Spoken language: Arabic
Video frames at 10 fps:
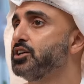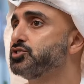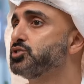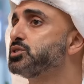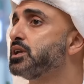
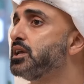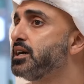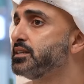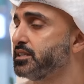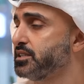جزء
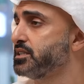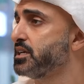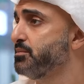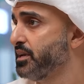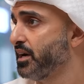لا
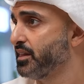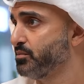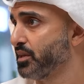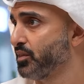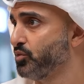يتجزا من هذه
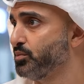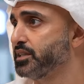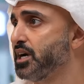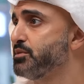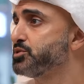المنظومه
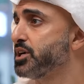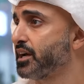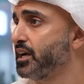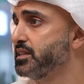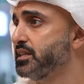دائما
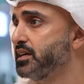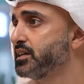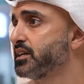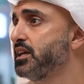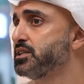مشاركتنا
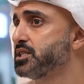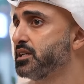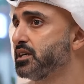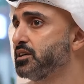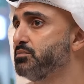كل
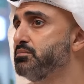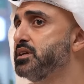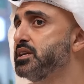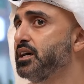سنه من